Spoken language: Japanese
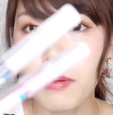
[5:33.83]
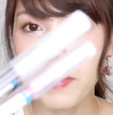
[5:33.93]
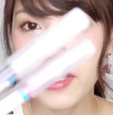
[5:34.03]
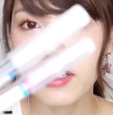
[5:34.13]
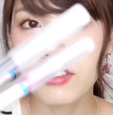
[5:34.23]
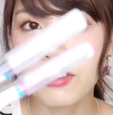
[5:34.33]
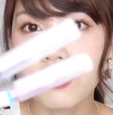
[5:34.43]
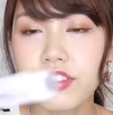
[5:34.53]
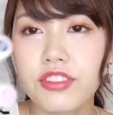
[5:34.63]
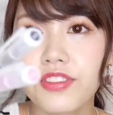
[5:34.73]
ピンクと
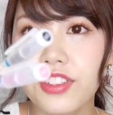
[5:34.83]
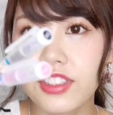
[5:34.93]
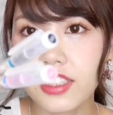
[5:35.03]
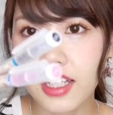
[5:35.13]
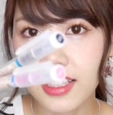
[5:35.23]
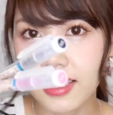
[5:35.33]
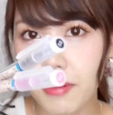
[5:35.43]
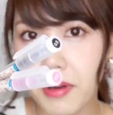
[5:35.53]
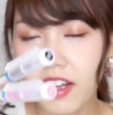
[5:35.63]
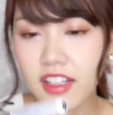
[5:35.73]
黒を使って
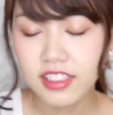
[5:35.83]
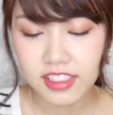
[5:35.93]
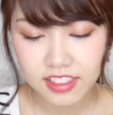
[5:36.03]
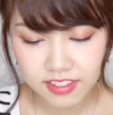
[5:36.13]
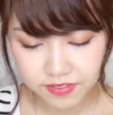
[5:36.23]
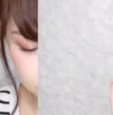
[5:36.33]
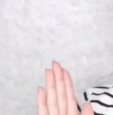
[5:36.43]
ます